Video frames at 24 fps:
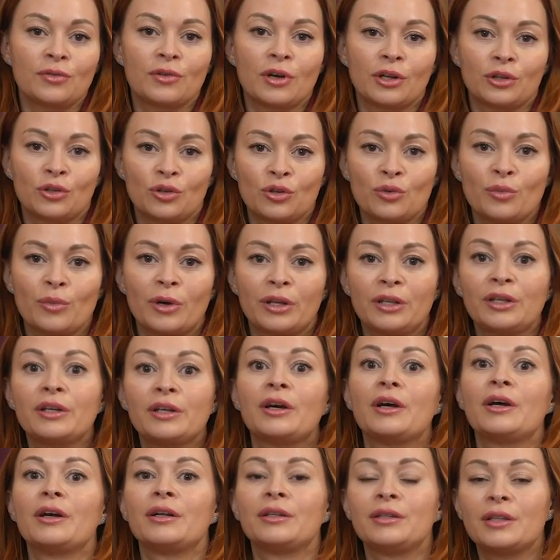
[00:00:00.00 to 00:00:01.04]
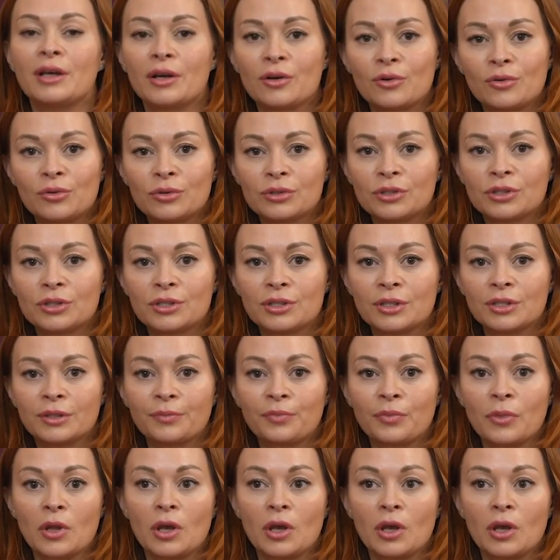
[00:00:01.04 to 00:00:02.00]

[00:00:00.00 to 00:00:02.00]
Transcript: в котором они находятся.